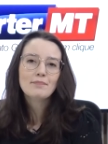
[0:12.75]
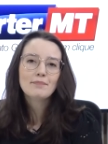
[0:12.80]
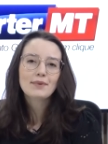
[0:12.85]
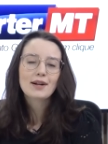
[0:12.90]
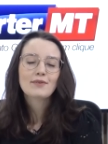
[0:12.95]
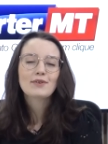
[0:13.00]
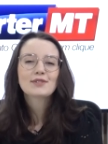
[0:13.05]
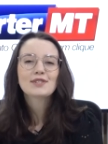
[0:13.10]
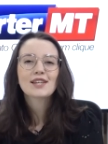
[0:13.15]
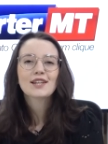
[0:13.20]

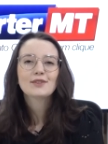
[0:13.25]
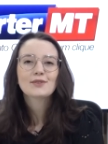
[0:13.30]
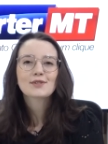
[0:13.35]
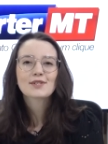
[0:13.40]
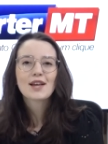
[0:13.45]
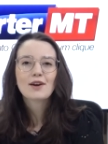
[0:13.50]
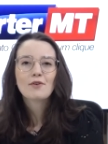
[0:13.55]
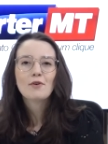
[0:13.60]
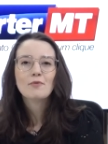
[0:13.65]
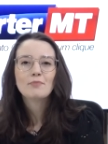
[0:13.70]
para você que
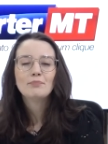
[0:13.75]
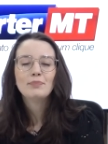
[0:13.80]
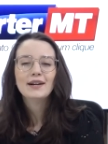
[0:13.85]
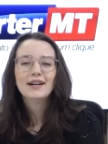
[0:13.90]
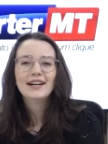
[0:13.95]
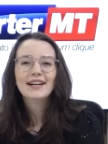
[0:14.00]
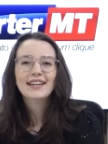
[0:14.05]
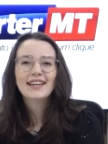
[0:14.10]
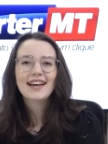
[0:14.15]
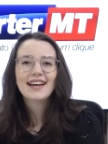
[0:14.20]
nos
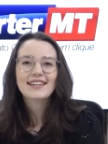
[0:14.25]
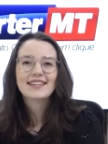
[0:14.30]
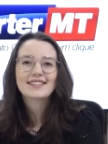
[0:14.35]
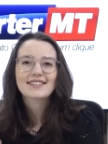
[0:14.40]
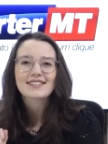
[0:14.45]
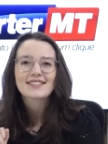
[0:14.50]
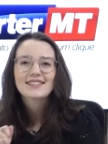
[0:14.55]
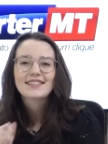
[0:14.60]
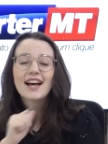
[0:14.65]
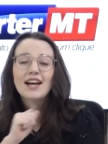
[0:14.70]
acompanha,
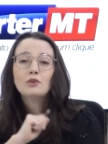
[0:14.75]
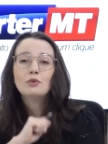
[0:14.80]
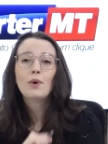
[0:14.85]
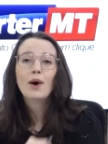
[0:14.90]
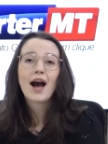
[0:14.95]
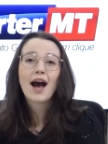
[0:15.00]
está no